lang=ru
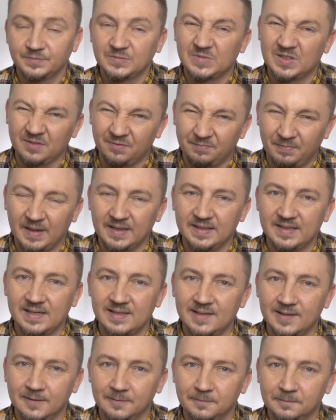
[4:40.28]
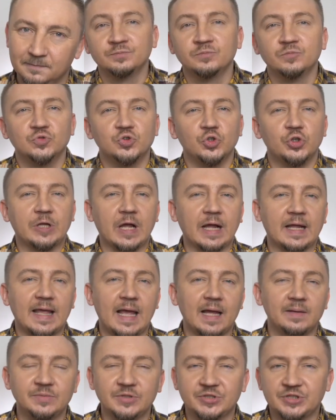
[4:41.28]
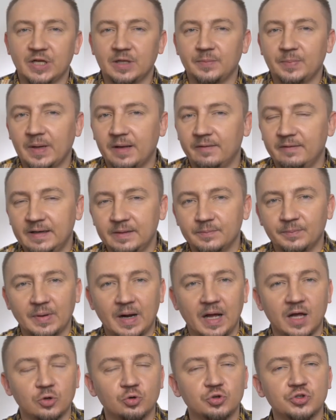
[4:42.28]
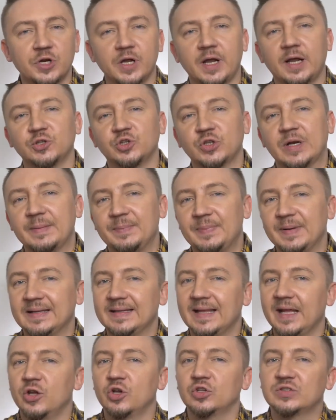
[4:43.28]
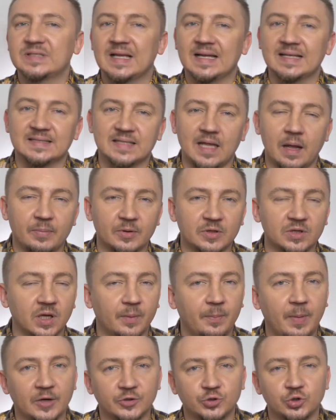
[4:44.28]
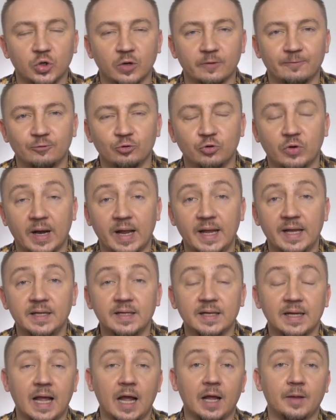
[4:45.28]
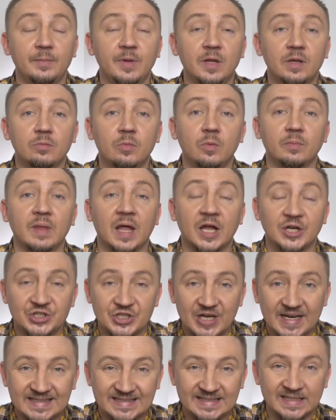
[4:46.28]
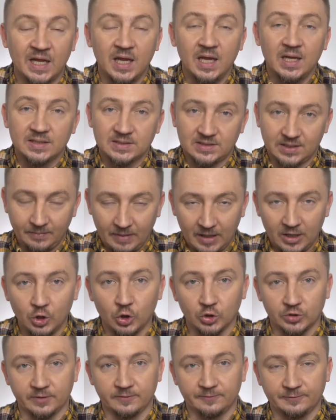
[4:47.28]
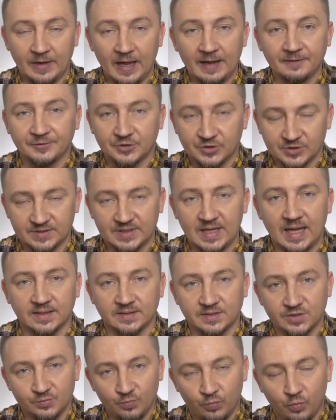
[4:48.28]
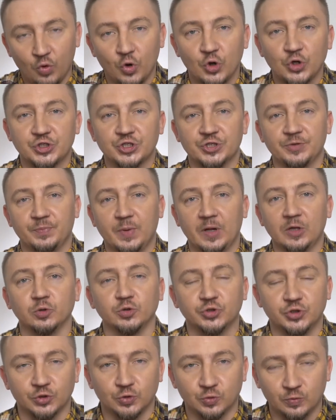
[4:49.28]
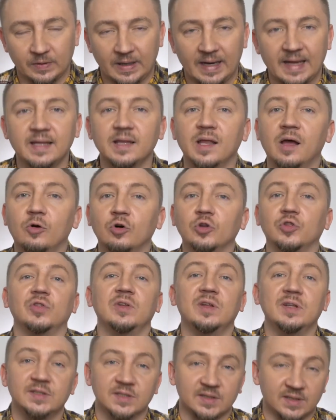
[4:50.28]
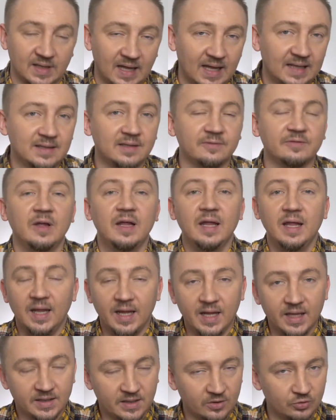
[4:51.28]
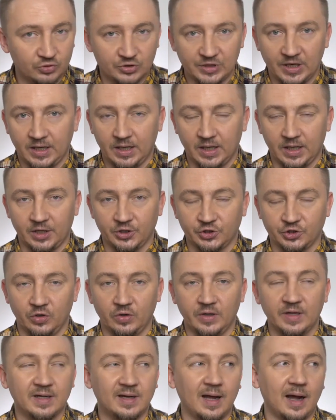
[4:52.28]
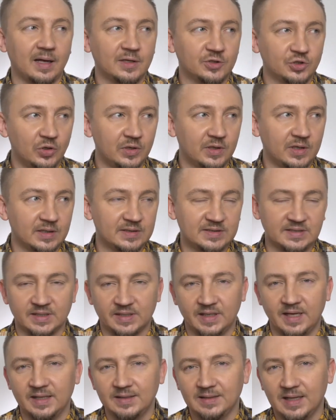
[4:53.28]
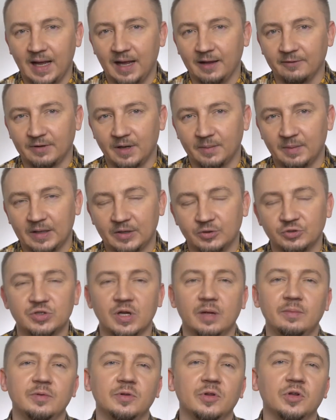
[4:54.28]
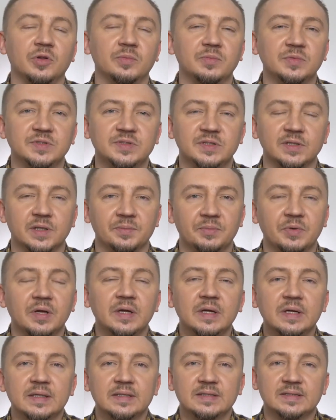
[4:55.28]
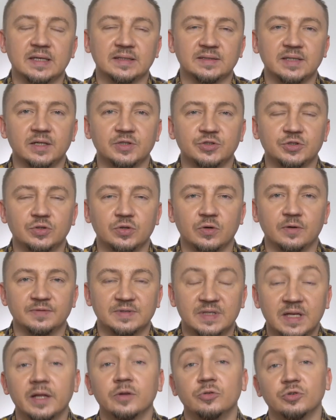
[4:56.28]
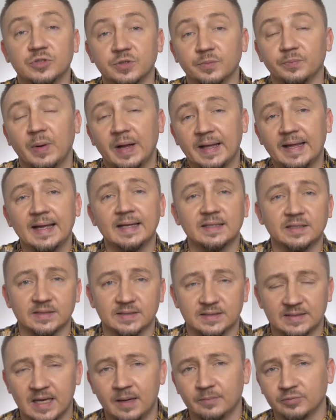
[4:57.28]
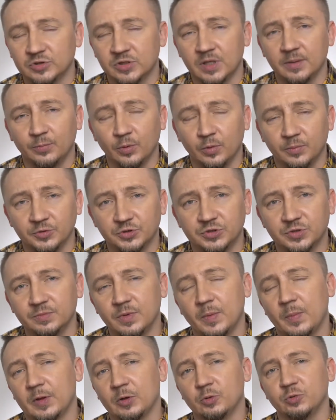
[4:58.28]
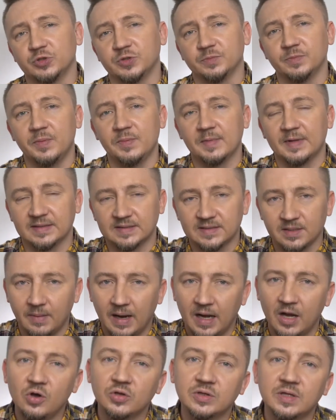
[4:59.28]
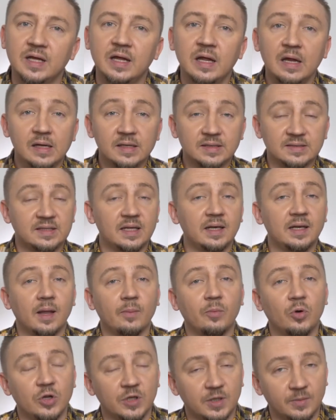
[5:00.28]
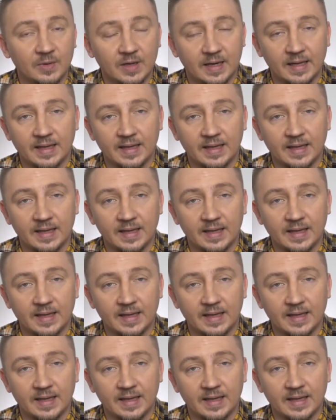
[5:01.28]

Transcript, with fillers: Совпадение? Ну и, как я обещал, поговорим про оружие, которое передается от западных партнеров Украине. Как минимум на 6 самолетов F-16 больше получит Украина от Нидерландов, и это уже хорошо. И как только Сергей Наев, командующий Объединенными силами, сказал, что в следующем пакете западной помощи мы получим именно самолеты с дальнобойными